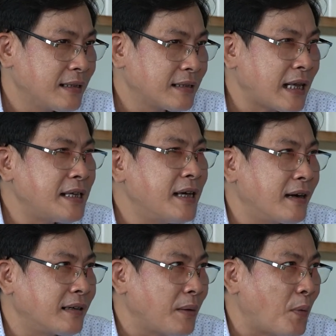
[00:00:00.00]
xây
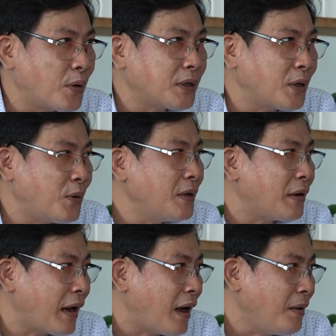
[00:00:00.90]
dựng ra một cái tình huống
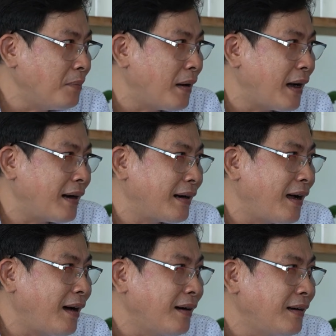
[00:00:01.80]
nào đó mà
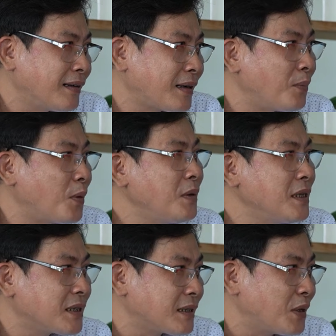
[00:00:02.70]
nó không đúng như
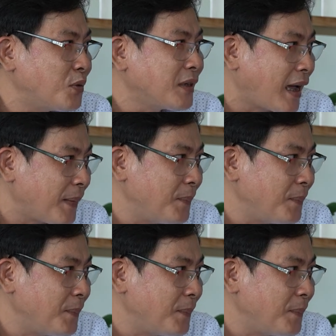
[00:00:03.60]
tình huống thật